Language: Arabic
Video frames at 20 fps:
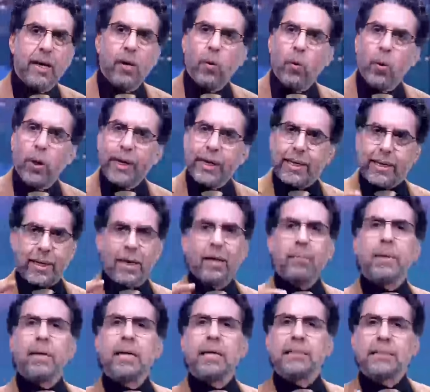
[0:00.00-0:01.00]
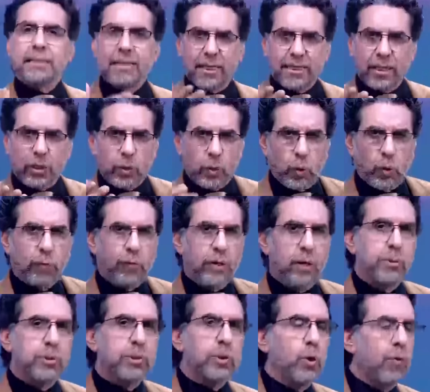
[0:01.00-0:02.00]
واكراما للساده الضيوف اللي
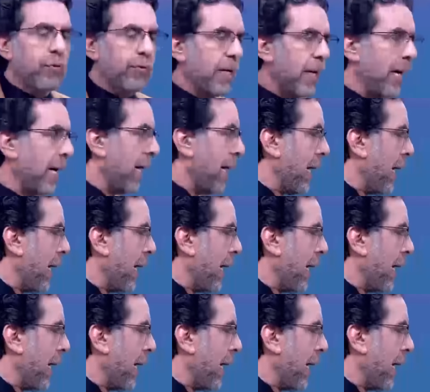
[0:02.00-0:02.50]
بتشوفنا